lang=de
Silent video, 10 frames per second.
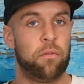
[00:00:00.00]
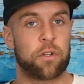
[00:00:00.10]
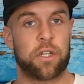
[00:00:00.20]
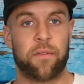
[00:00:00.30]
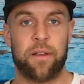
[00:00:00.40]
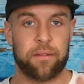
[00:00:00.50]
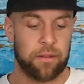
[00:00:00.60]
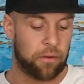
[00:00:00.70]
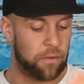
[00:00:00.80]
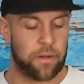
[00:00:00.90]
logischerweise.
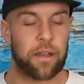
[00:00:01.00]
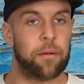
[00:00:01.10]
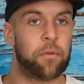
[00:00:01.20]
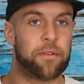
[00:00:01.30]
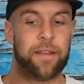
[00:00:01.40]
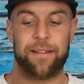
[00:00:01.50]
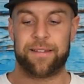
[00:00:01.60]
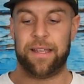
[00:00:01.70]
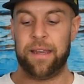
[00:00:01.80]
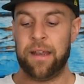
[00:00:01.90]
Ihr konntet ja den
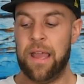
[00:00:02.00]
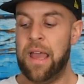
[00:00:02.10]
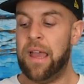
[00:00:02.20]
Prozess sehen.